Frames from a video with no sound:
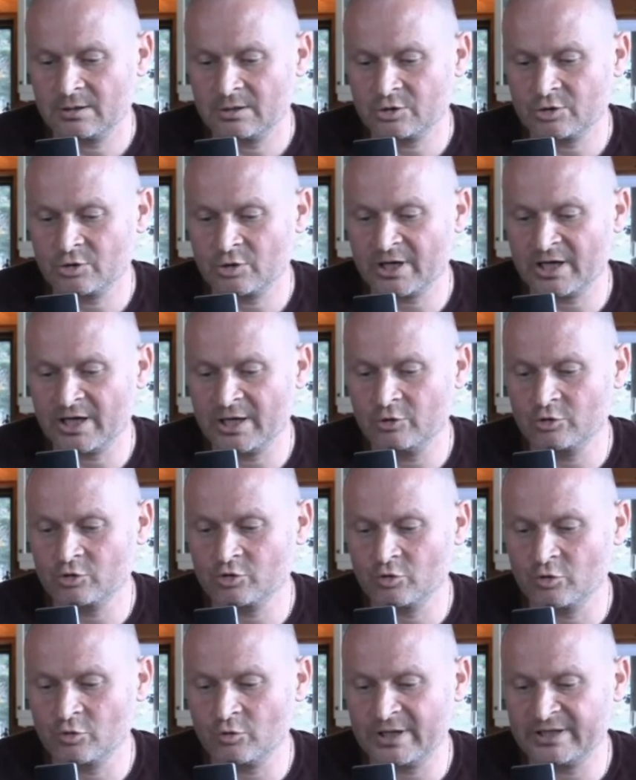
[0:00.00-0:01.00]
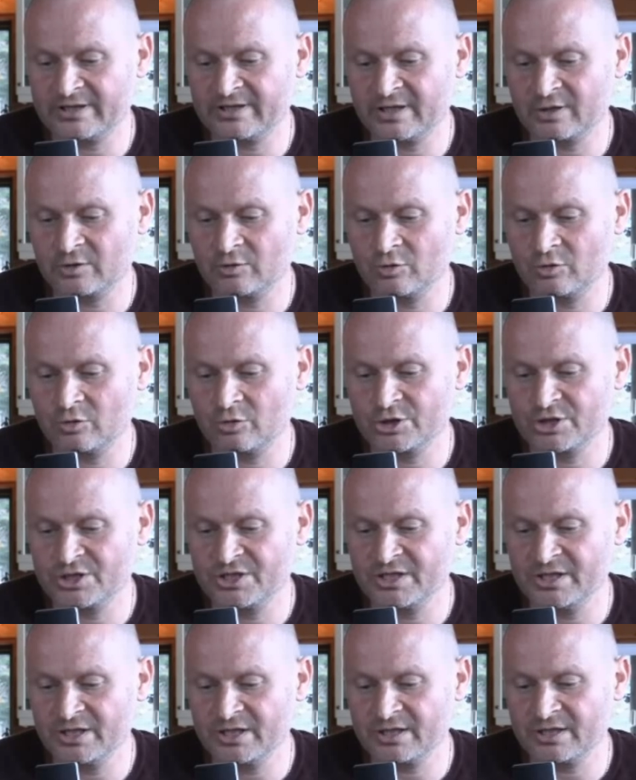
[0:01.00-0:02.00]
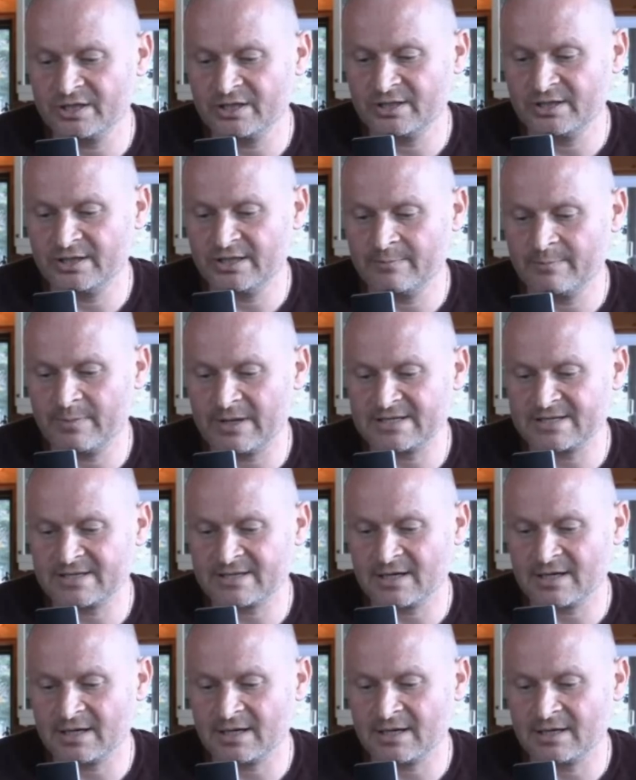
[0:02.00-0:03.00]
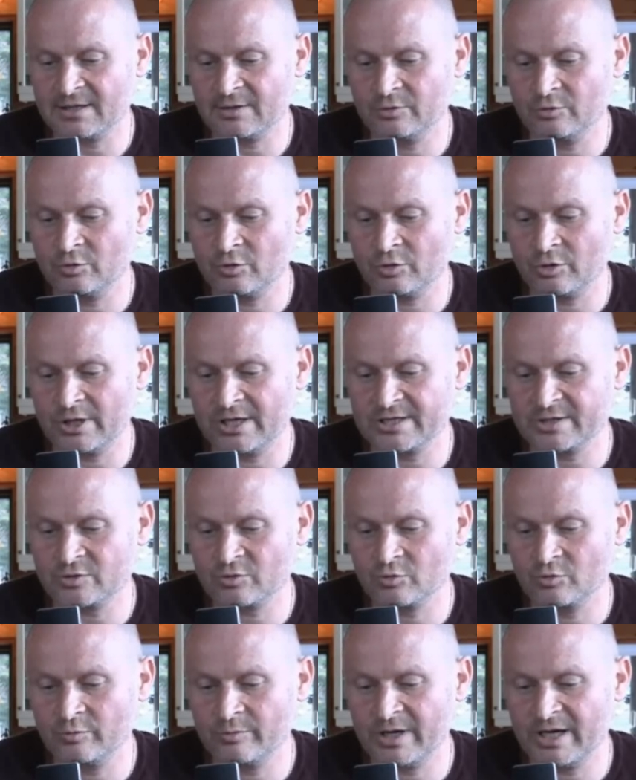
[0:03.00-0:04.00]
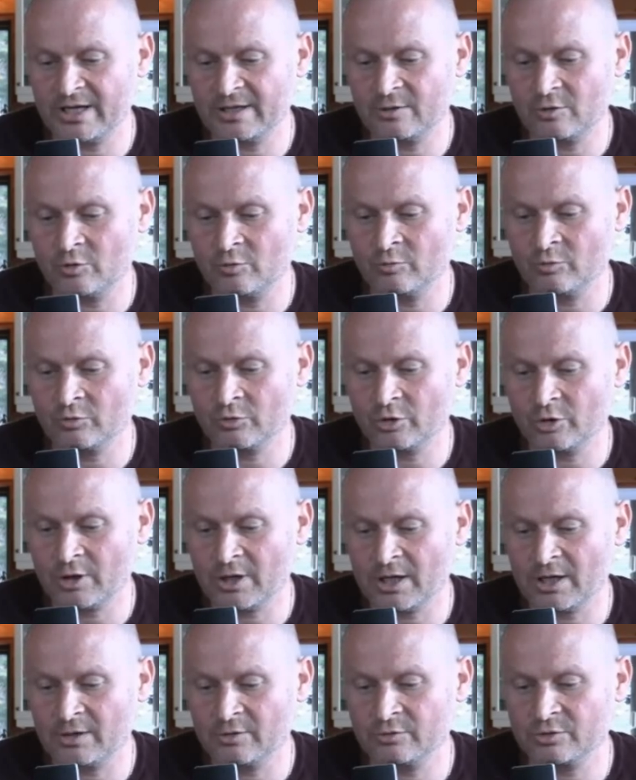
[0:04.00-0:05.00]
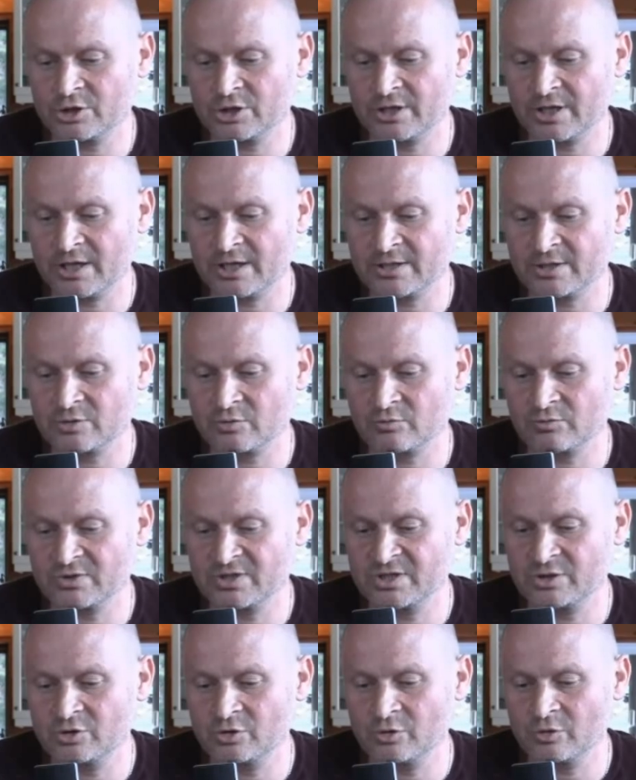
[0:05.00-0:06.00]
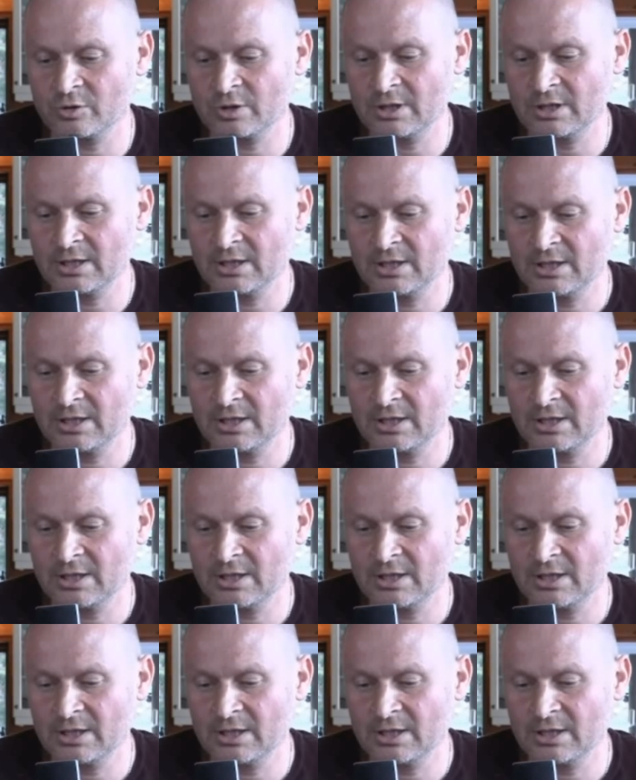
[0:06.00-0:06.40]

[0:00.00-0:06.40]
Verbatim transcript: Je crains le jour où la technologie dépassera nos relations humaines, le monde aura une génération d'idiots.